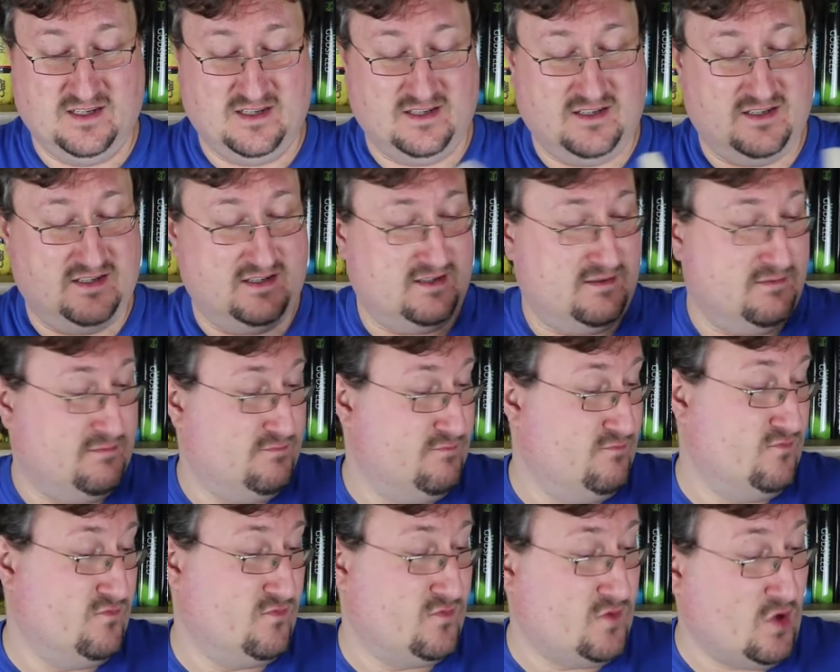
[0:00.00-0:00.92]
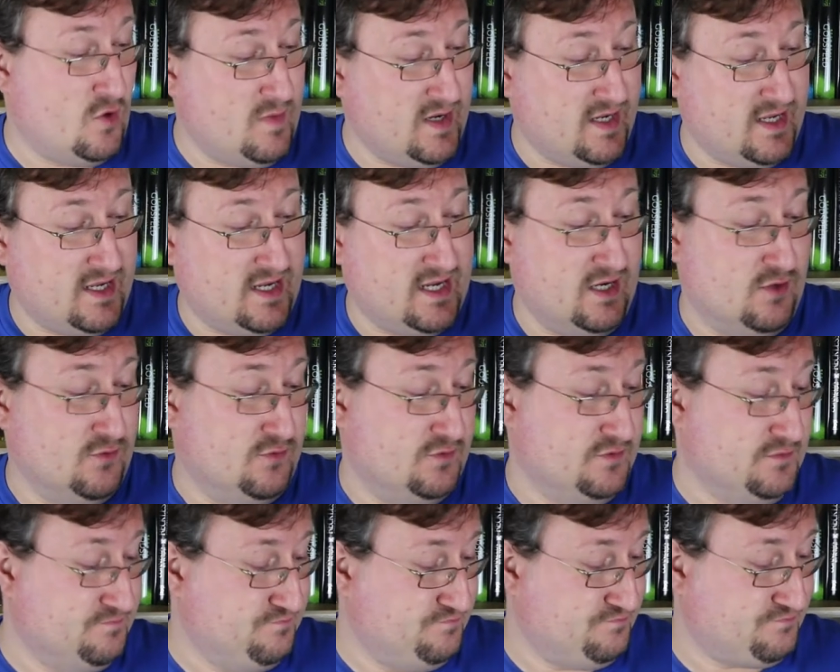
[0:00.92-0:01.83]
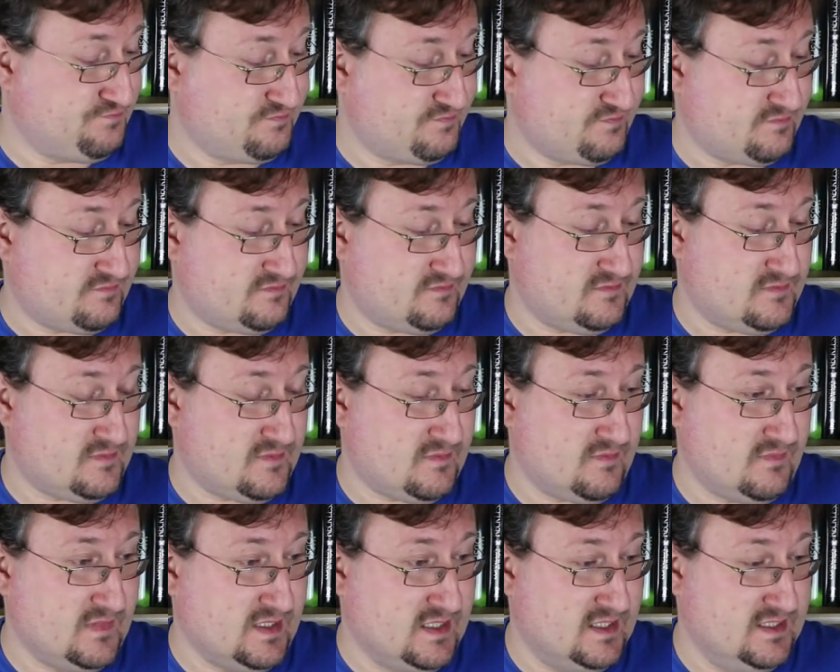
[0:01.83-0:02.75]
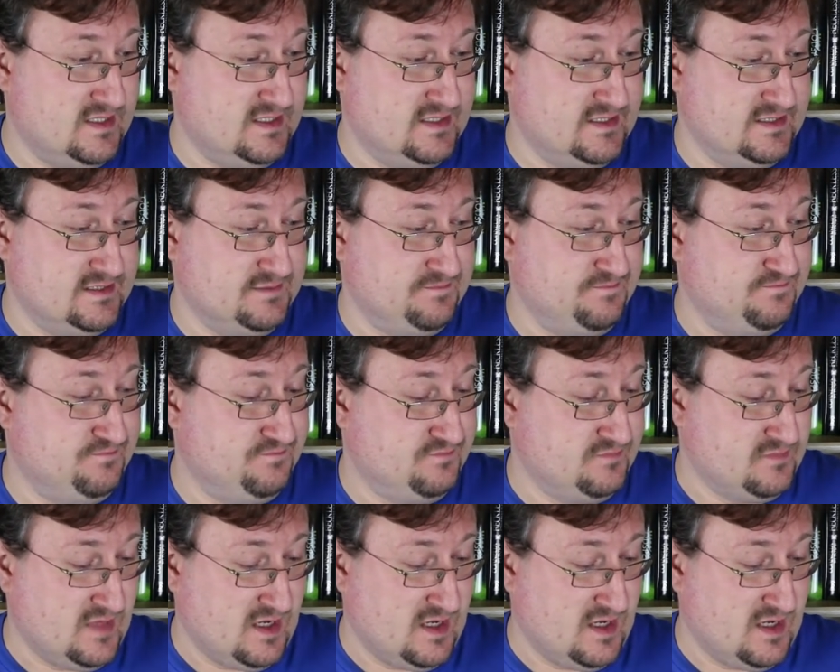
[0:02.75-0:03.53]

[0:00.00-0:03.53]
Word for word: äh, nochmal gekauft. Ähm,